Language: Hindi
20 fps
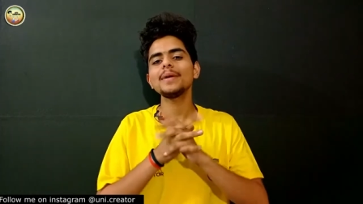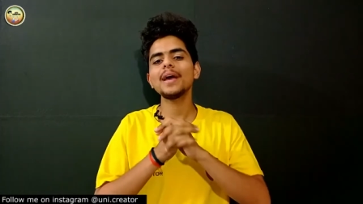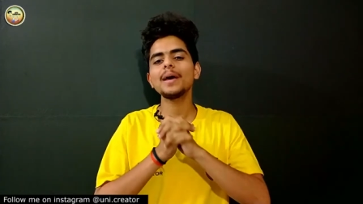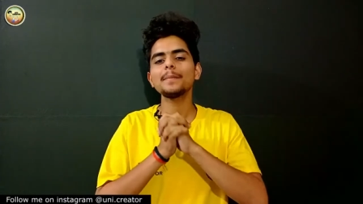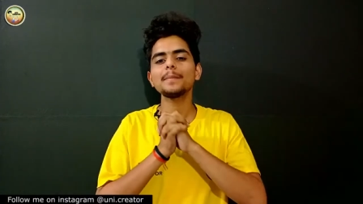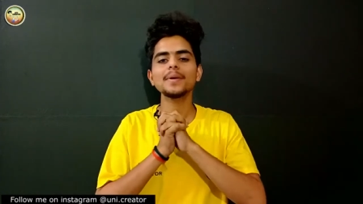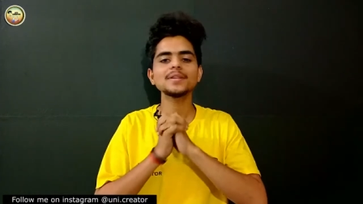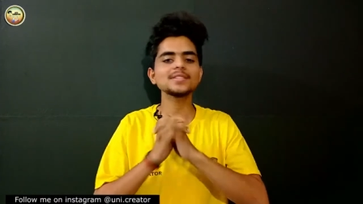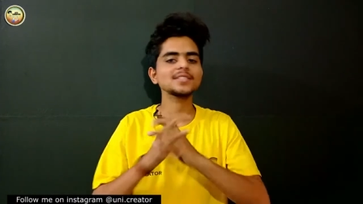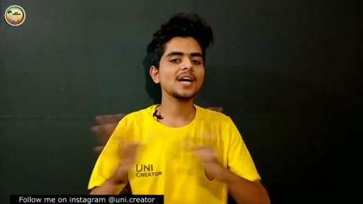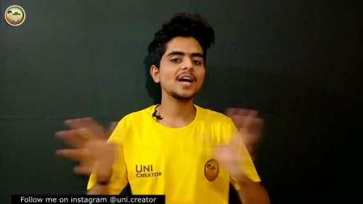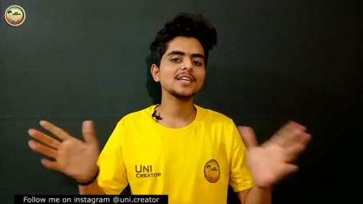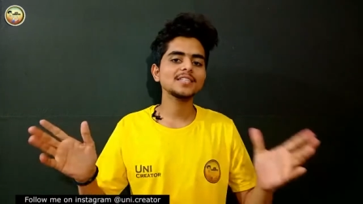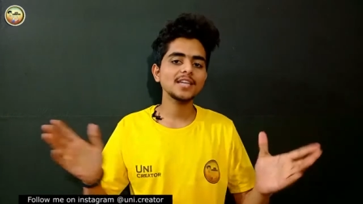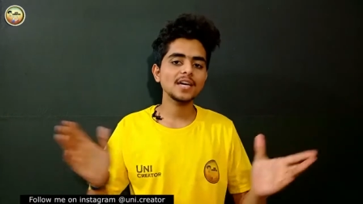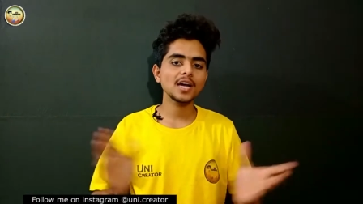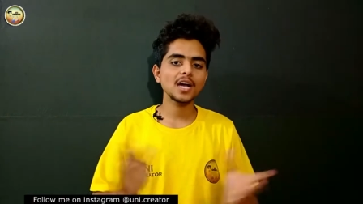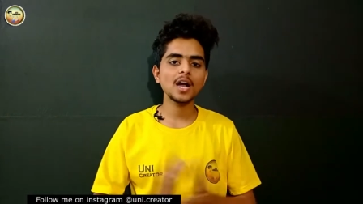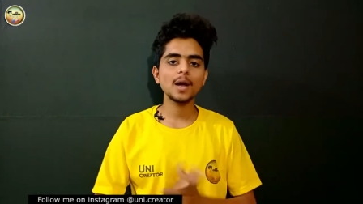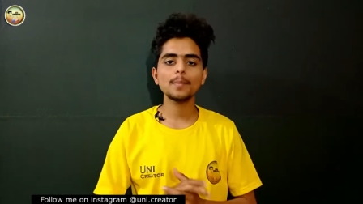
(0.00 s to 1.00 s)
में यार मज़ा आ
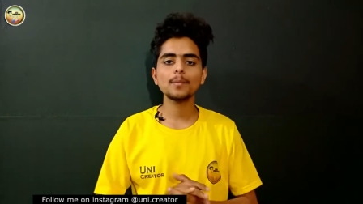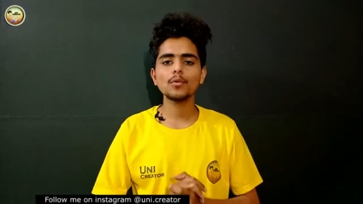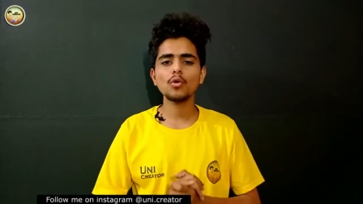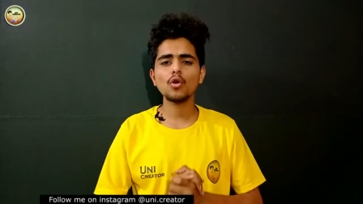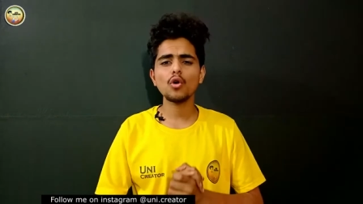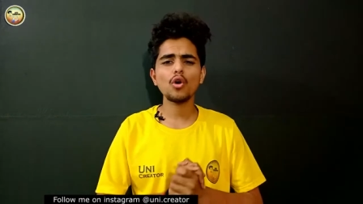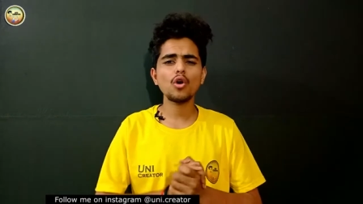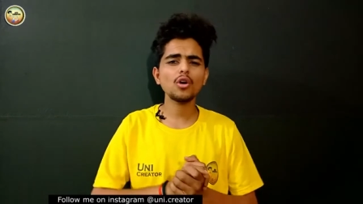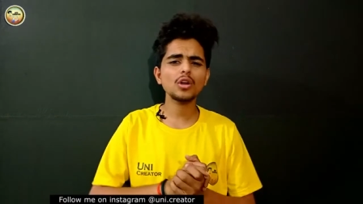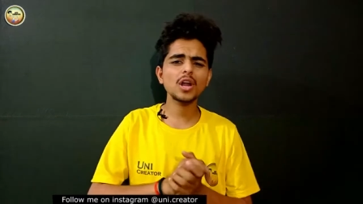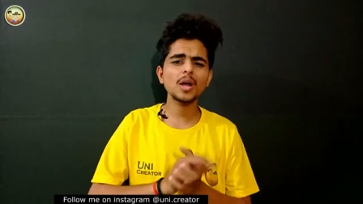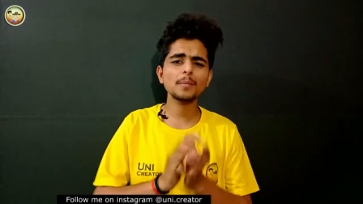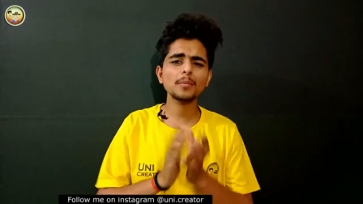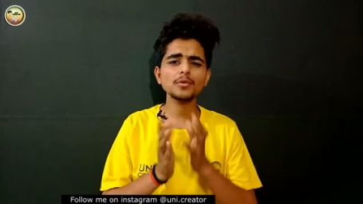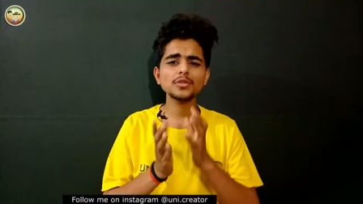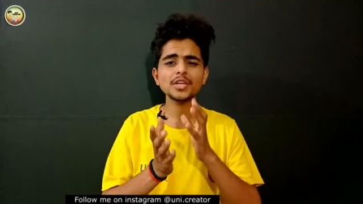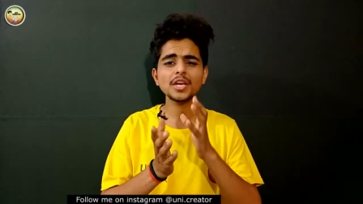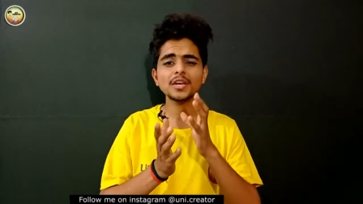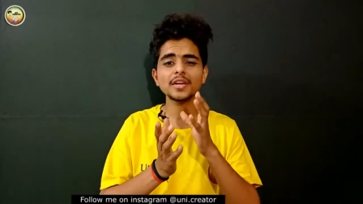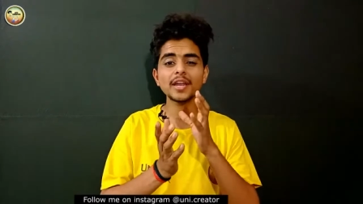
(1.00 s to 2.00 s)
जाएगा आपको और आप
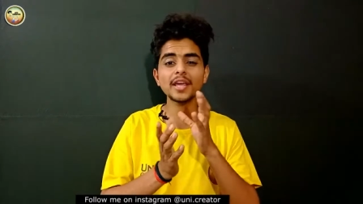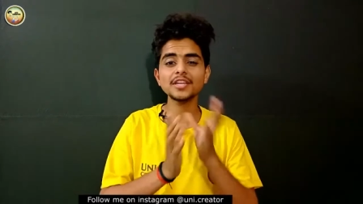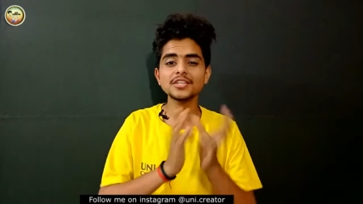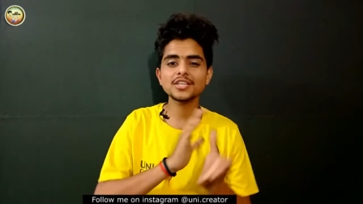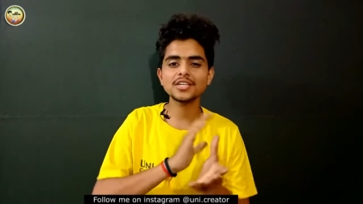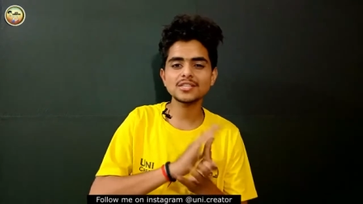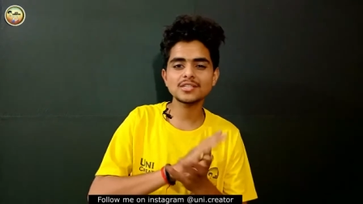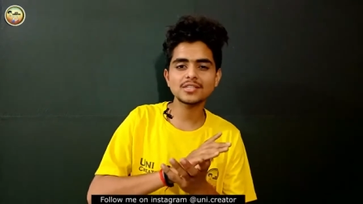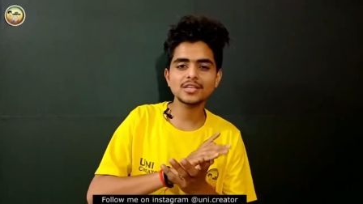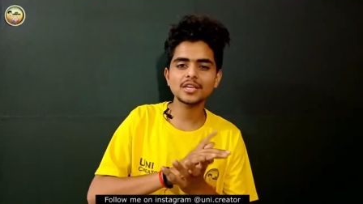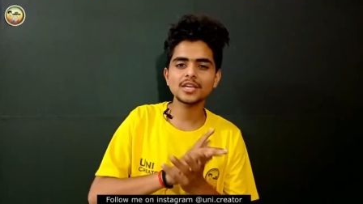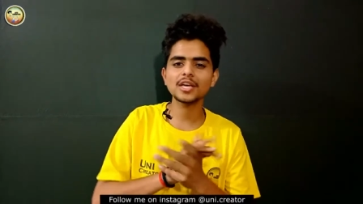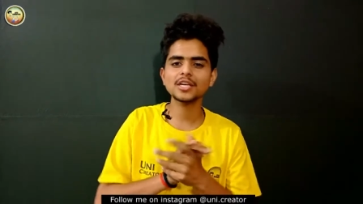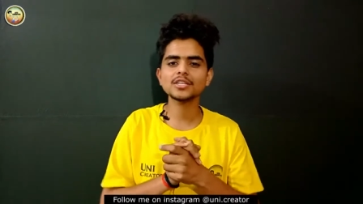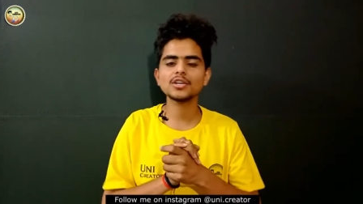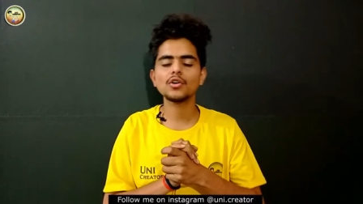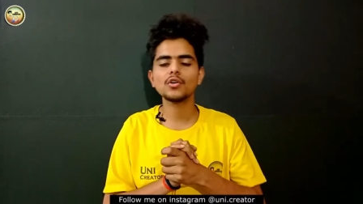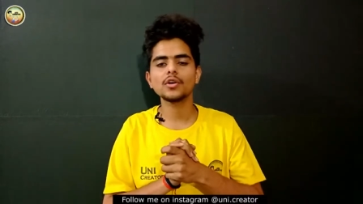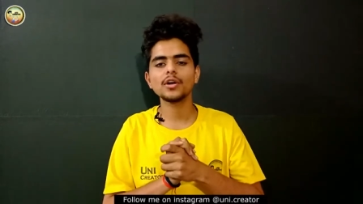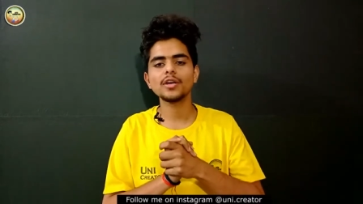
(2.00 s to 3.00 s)
कुछ एक नई चीज़ सीख के
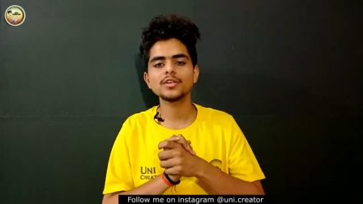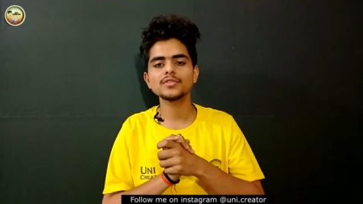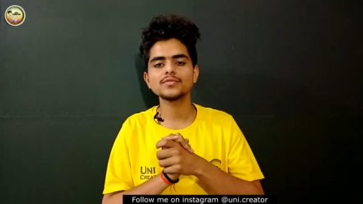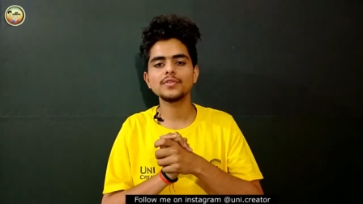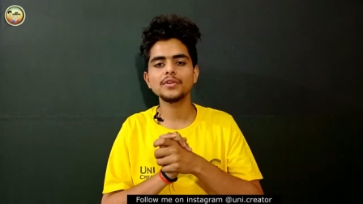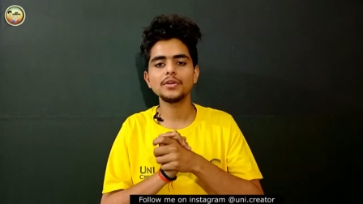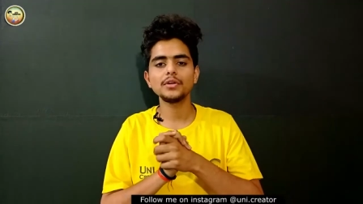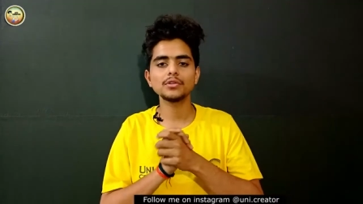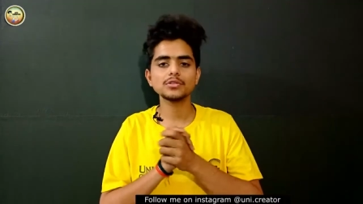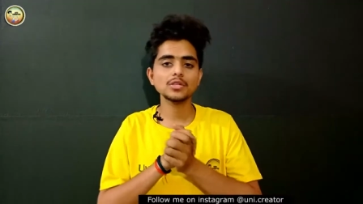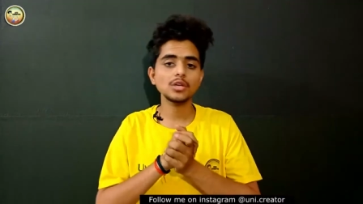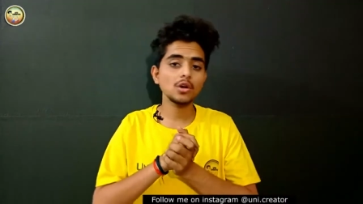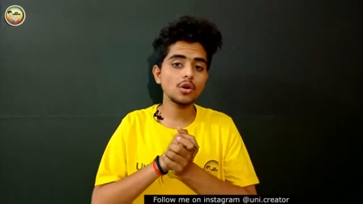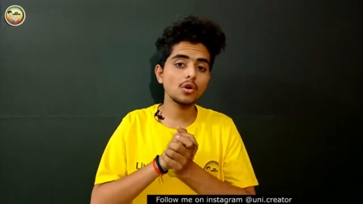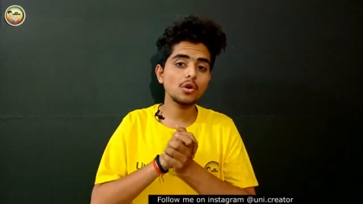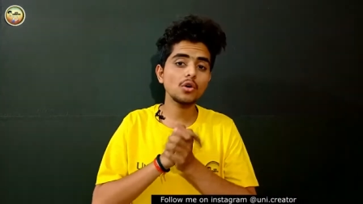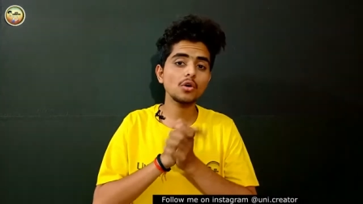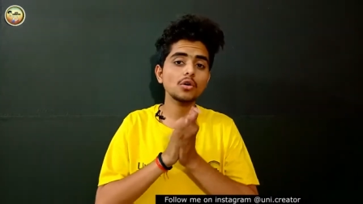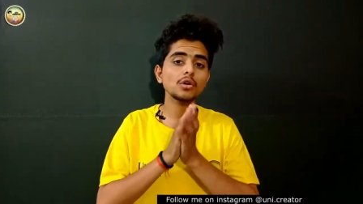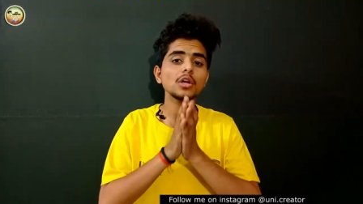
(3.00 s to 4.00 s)
जाओगे इस वीडियो से
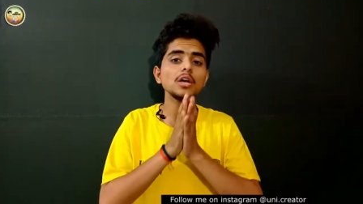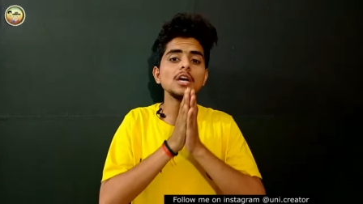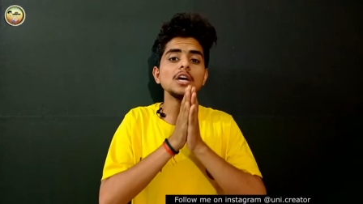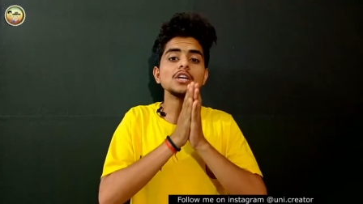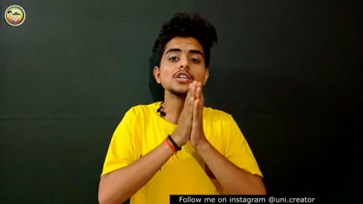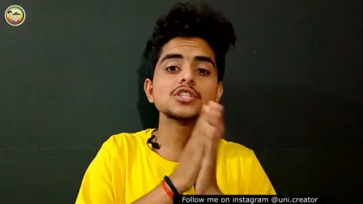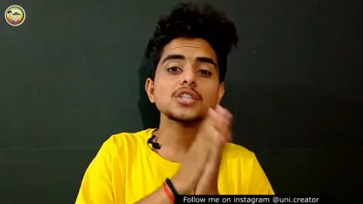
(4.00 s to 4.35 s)
और